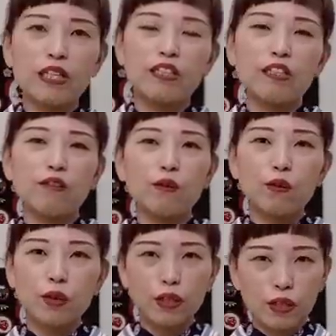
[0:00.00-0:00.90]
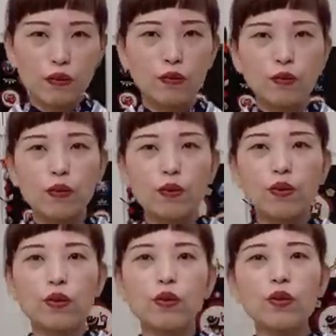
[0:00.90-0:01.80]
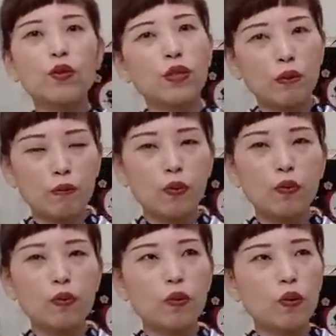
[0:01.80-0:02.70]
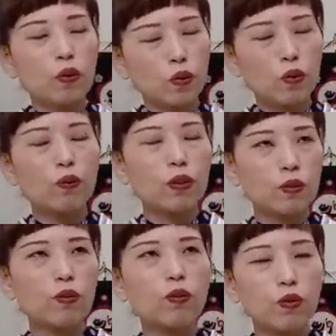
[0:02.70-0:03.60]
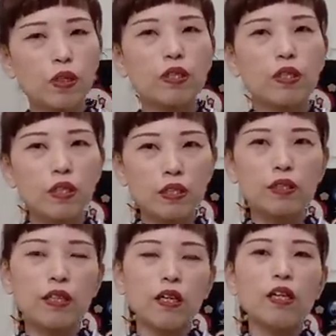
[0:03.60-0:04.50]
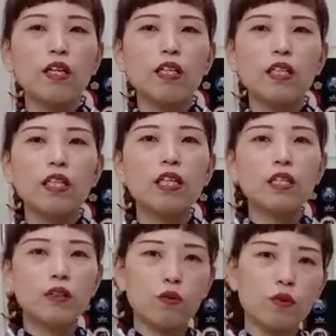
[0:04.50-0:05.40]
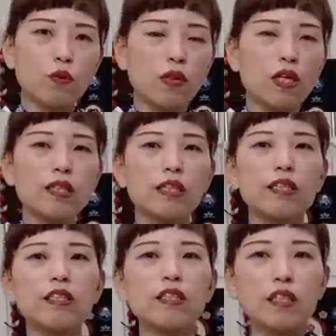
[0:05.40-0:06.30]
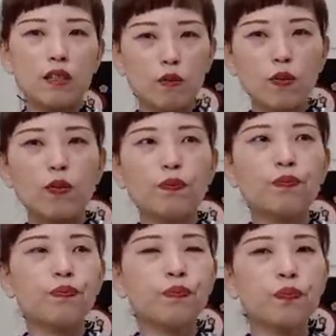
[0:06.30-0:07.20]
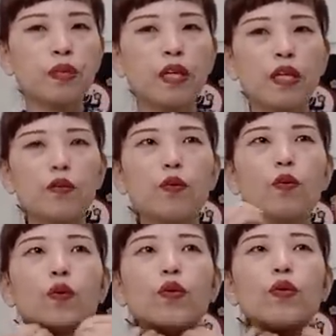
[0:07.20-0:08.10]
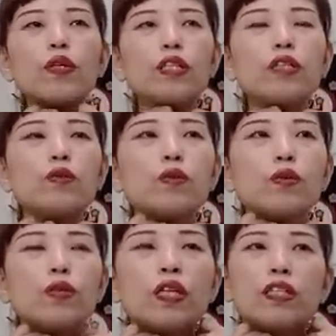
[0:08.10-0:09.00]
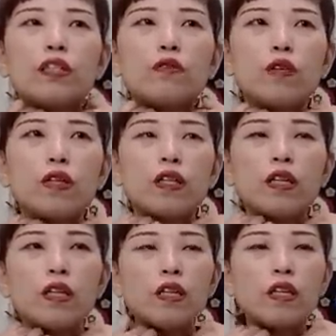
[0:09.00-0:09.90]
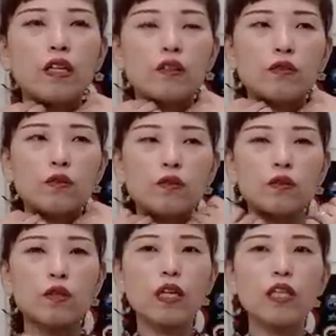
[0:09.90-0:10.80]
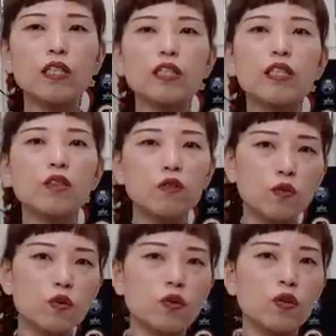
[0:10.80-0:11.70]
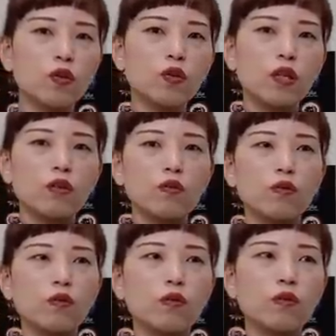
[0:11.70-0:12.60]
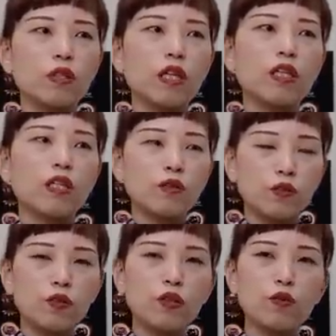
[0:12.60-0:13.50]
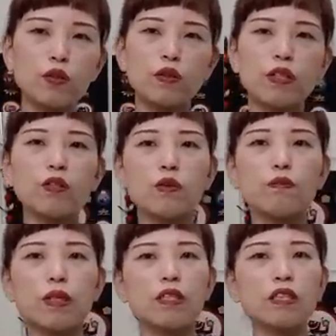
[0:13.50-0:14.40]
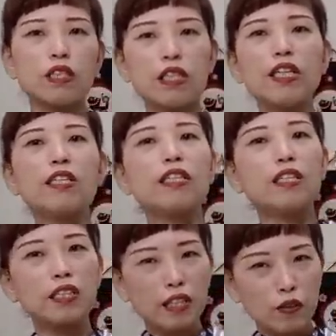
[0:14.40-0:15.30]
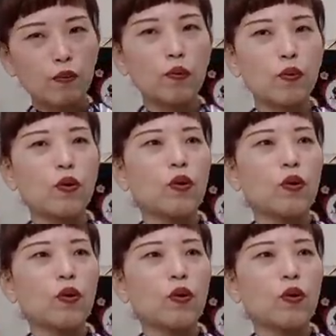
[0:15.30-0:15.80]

んかっていうお声かけを去年も去年はすごく多かったですねいただいたことはあったんですけれども、えっと、容易にそういう何て言うのかなあの会社さんとあの提携するっていうことは私はまあしないんですけれども